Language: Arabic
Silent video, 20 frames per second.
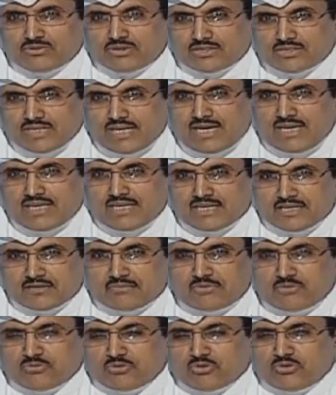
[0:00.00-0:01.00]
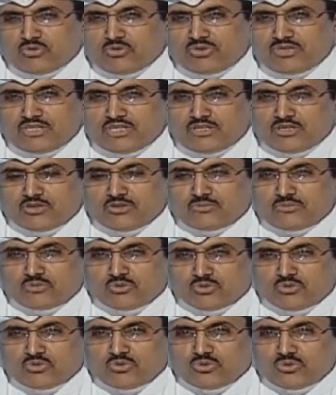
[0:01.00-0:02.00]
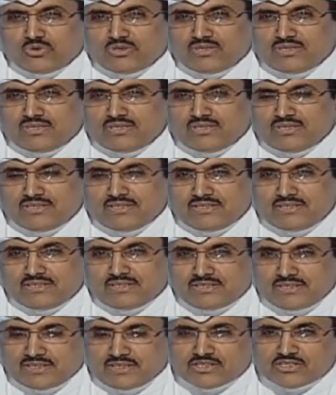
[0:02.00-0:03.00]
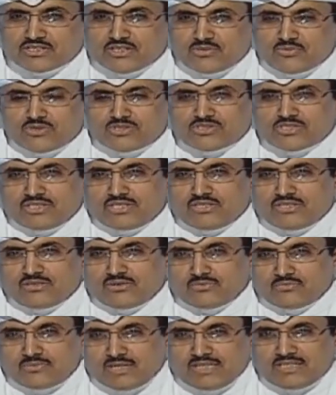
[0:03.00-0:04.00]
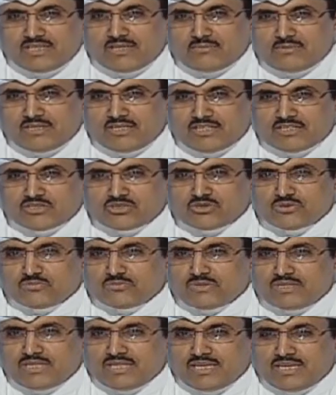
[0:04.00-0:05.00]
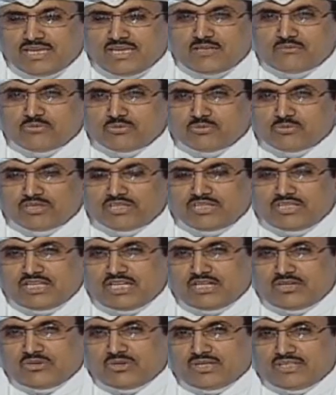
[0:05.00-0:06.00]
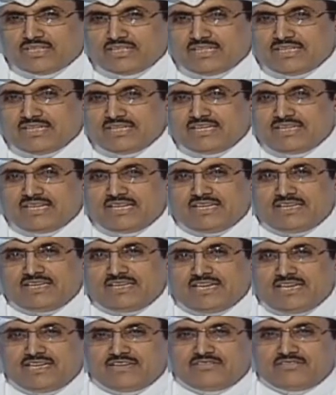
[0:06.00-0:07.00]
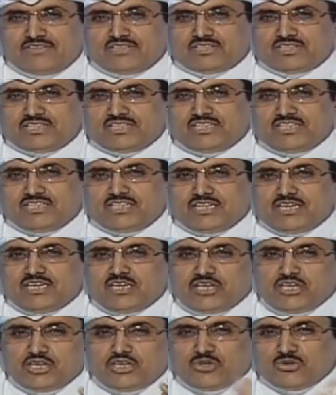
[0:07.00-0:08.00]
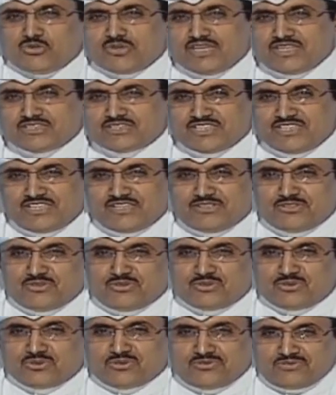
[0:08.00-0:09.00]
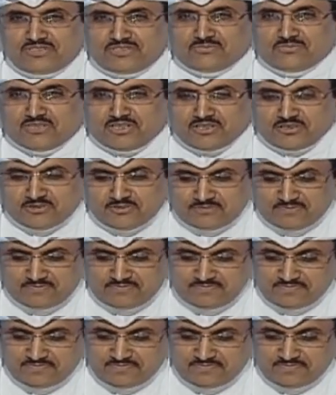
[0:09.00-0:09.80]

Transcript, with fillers: يتعلق بموضوعنا اليوم موضوع نقص الوزن بعد عمليات سمنة هل ممكن أن يؤدي إلى نحافة شديدة والأسئلة اللي تدور في دماغكم